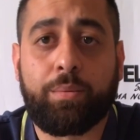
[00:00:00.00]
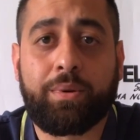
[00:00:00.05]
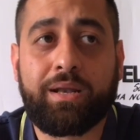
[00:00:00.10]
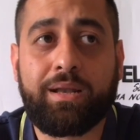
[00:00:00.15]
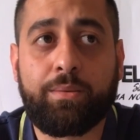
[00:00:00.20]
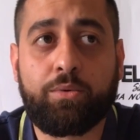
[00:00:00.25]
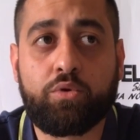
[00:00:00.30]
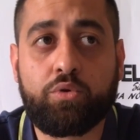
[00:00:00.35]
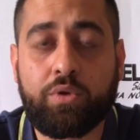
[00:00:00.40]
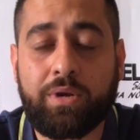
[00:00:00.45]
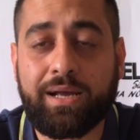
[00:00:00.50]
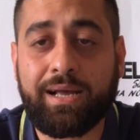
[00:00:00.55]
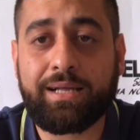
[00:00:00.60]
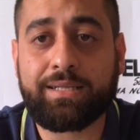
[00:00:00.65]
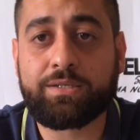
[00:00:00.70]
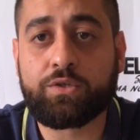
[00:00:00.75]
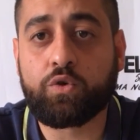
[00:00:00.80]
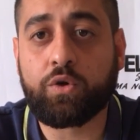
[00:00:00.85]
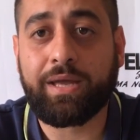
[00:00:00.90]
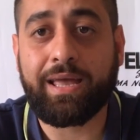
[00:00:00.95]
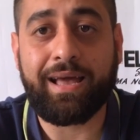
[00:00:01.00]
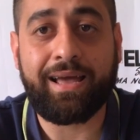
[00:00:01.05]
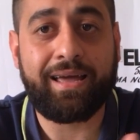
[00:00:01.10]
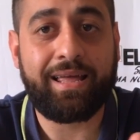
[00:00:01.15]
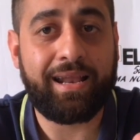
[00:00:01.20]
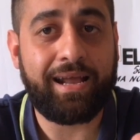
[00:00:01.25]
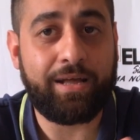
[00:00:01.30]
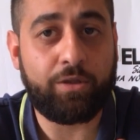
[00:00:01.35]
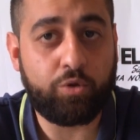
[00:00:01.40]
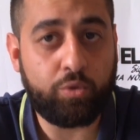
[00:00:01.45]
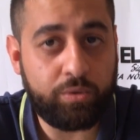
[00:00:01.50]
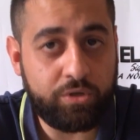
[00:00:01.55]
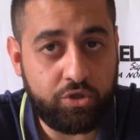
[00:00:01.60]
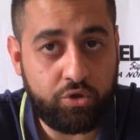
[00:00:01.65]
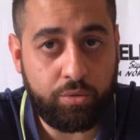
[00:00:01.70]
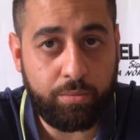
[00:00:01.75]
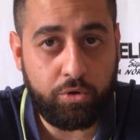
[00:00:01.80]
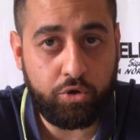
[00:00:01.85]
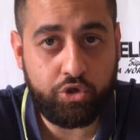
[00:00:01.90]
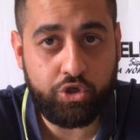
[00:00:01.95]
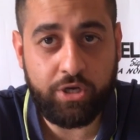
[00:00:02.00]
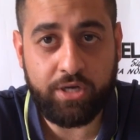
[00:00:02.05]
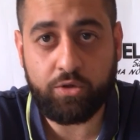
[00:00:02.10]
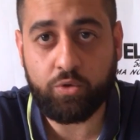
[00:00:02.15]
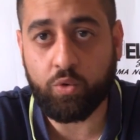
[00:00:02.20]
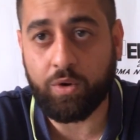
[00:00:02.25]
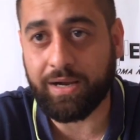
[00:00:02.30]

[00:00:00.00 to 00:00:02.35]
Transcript: Parliamo di un ragazzo che ha creato questo progetto,